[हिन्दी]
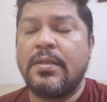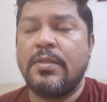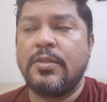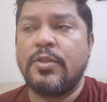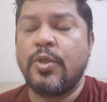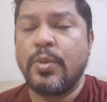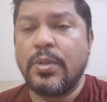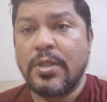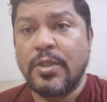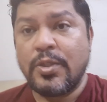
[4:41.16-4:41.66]

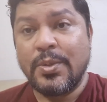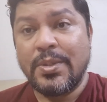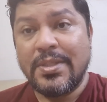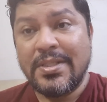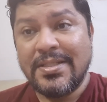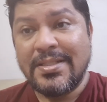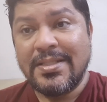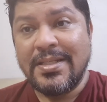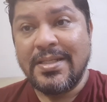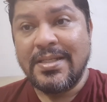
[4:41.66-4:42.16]
छोटे छोटे
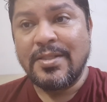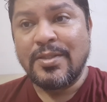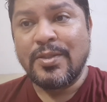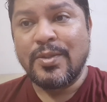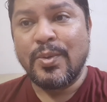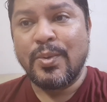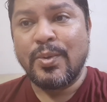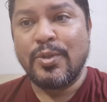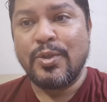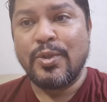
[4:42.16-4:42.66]
सीन्स
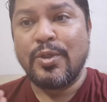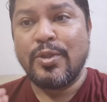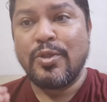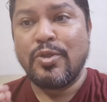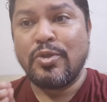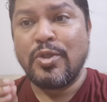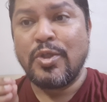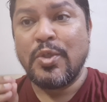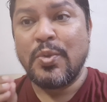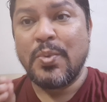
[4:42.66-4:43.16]
हो छोटे
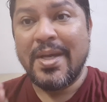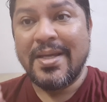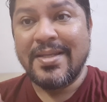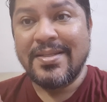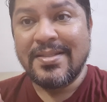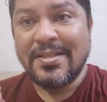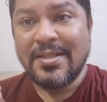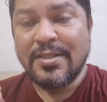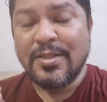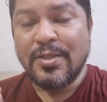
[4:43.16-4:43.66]
छोटे
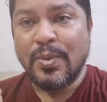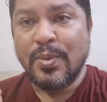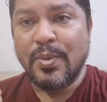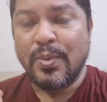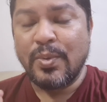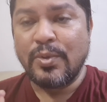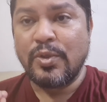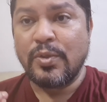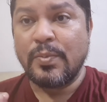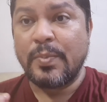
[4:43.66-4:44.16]
नुएंसेस
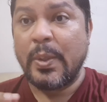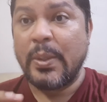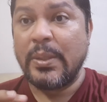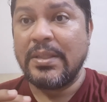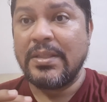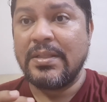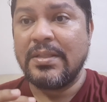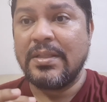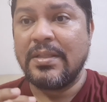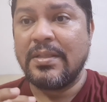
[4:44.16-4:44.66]
हो जो
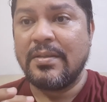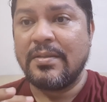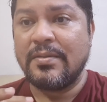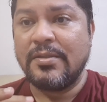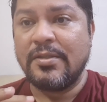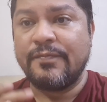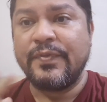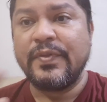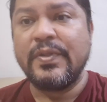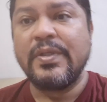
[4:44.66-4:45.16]
बहुत
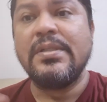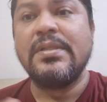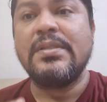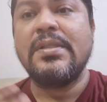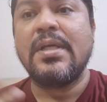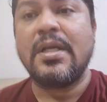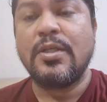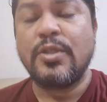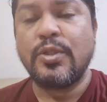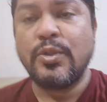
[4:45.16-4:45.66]
डिफ़िकल्ट
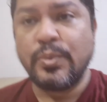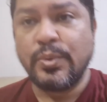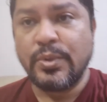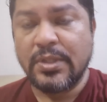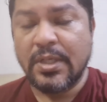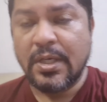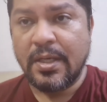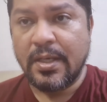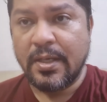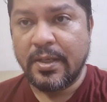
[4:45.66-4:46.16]
था शूट
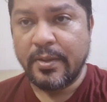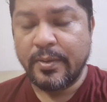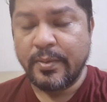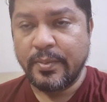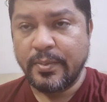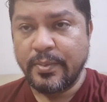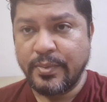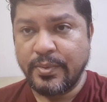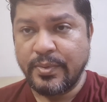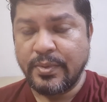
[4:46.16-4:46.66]
करना
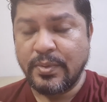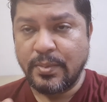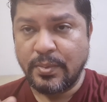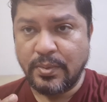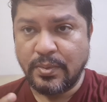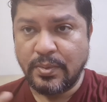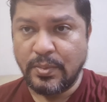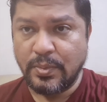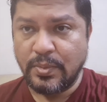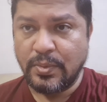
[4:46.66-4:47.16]
उस
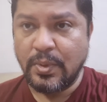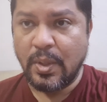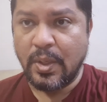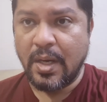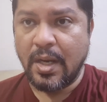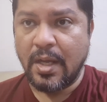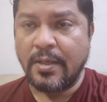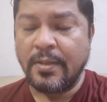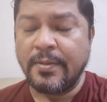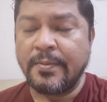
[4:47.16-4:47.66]
उस उस
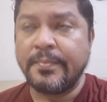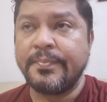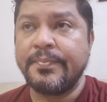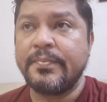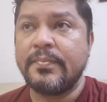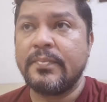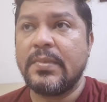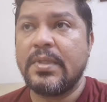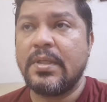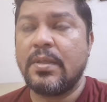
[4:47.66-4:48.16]
दौरान
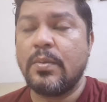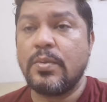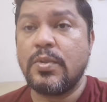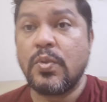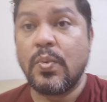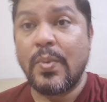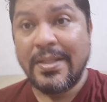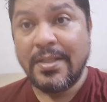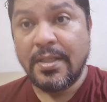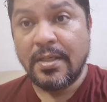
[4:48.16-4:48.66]
उस
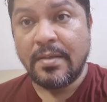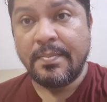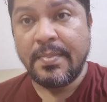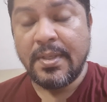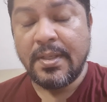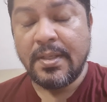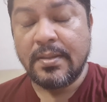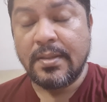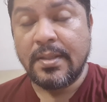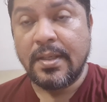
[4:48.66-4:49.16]
वेदर
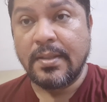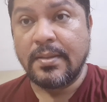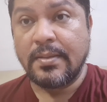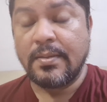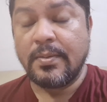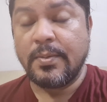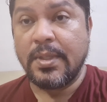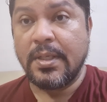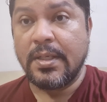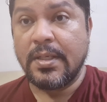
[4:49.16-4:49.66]
में तक
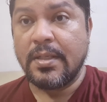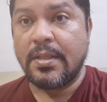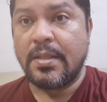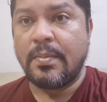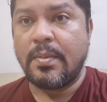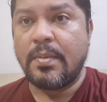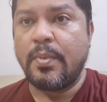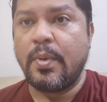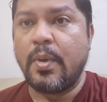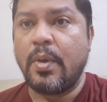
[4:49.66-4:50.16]
कलकत्ता
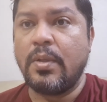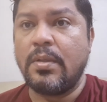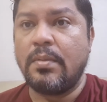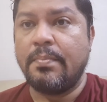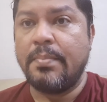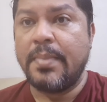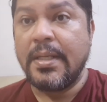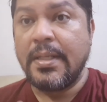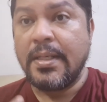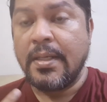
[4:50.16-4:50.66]
में बहुत
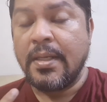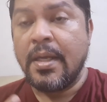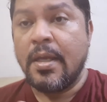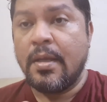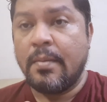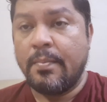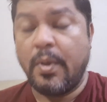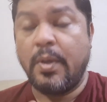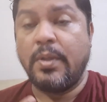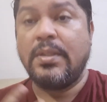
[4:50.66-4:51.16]
बड़ी
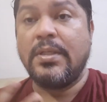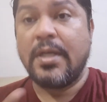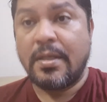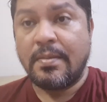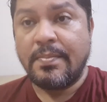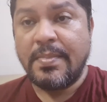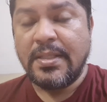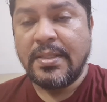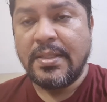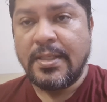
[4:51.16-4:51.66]
बहुत
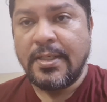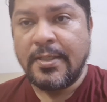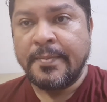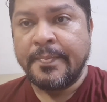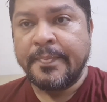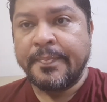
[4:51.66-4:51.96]
गर्मी थी